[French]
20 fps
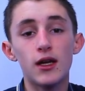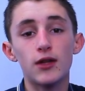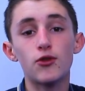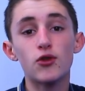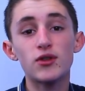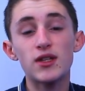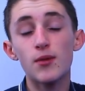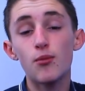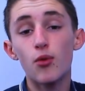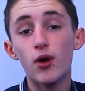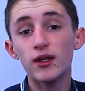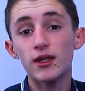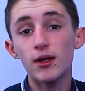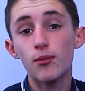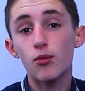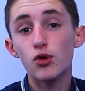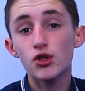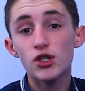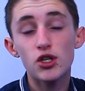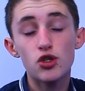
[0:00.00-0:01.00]
Donc ça pourrait être un
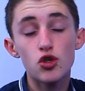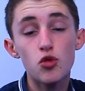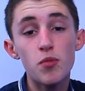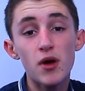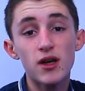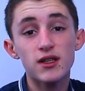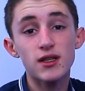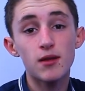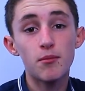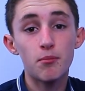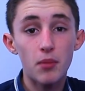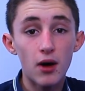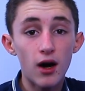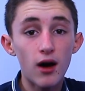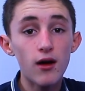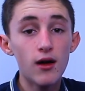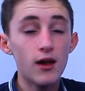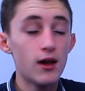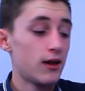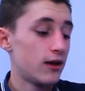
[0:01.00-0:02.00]
projet super
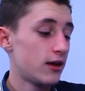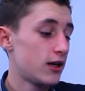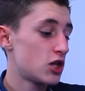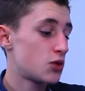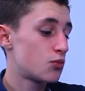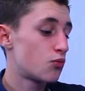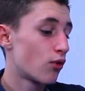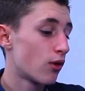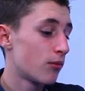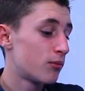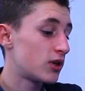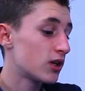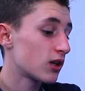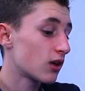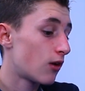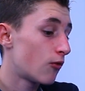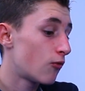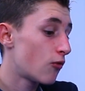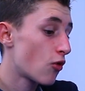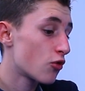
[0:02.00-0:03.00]
sympa et je pourrais
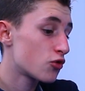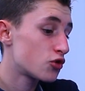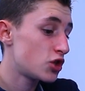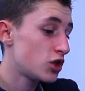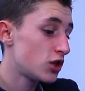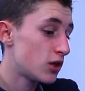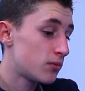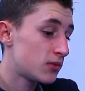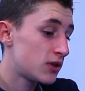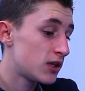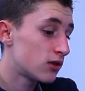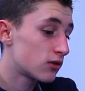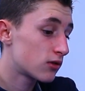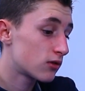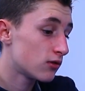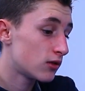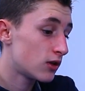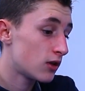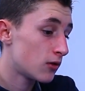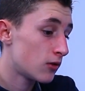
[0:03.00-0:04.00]
peut-être avoir aussi des
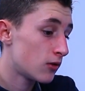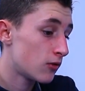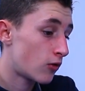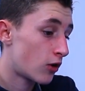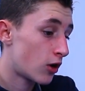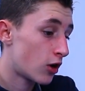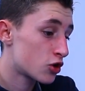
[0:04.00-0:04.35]
des,